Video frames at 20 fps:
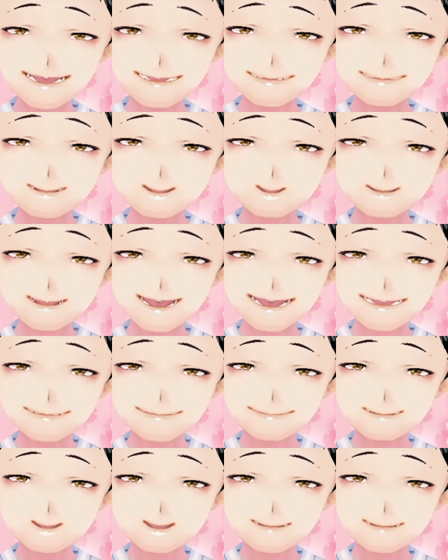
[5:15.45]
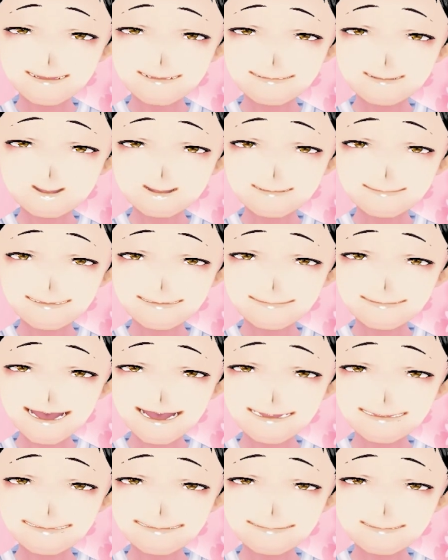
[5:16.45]
馬券は4枠4番、
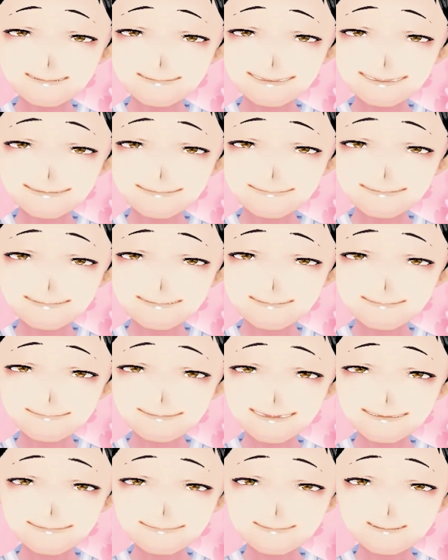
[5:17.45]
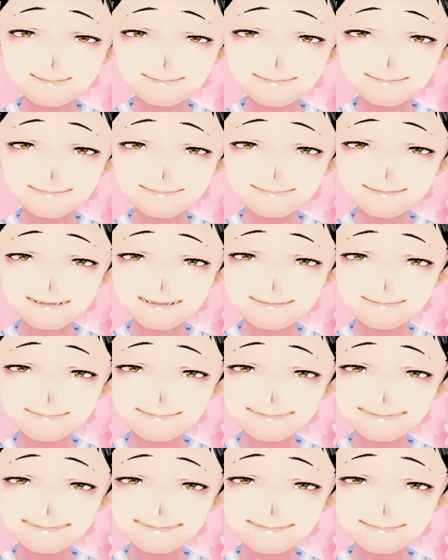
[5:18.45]
マジックキャッスル単勝と、
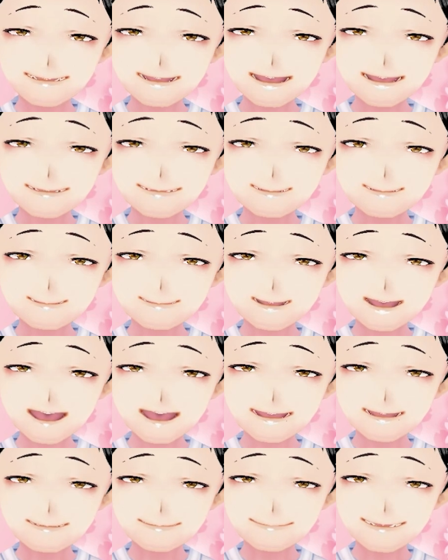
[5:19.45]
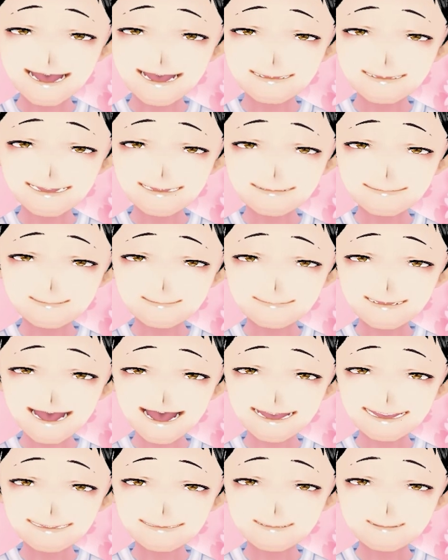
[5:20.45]
一等塾の馬単
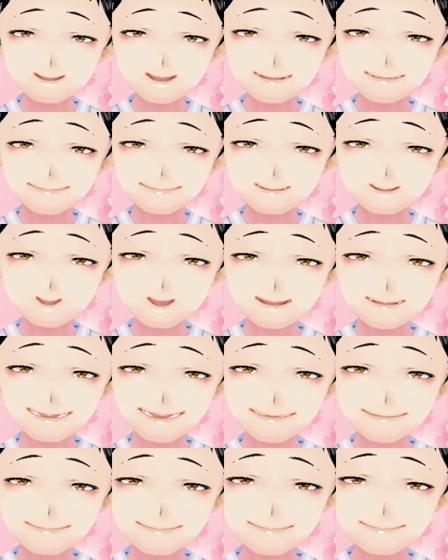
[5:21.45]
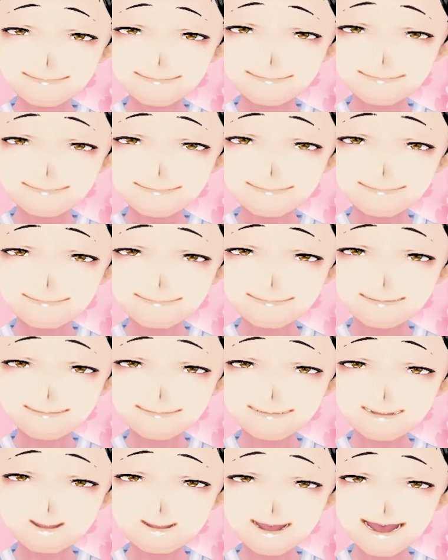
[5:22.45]
馬連6等流し。
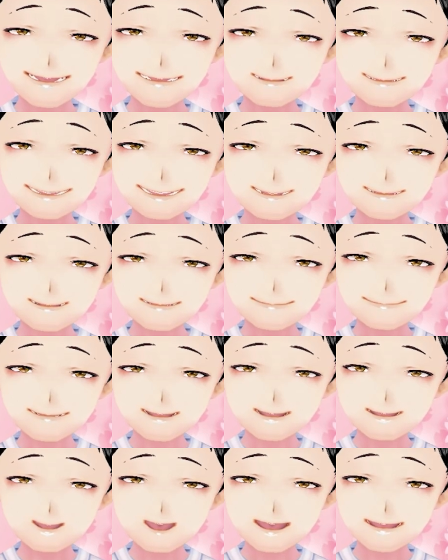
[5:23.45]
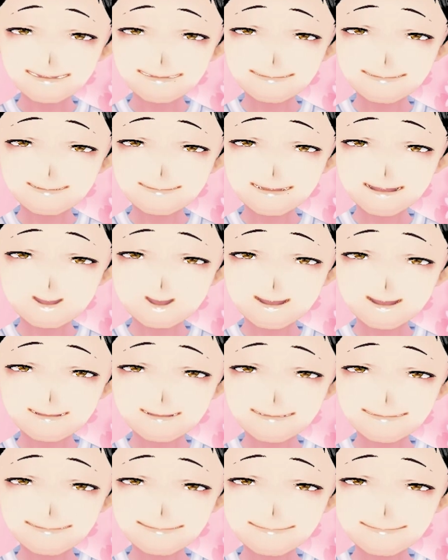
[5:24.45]
そして枠連ボックスを購入するとのこ
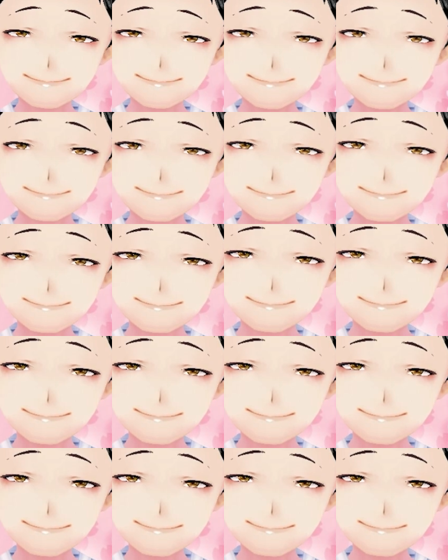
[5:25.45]
とです。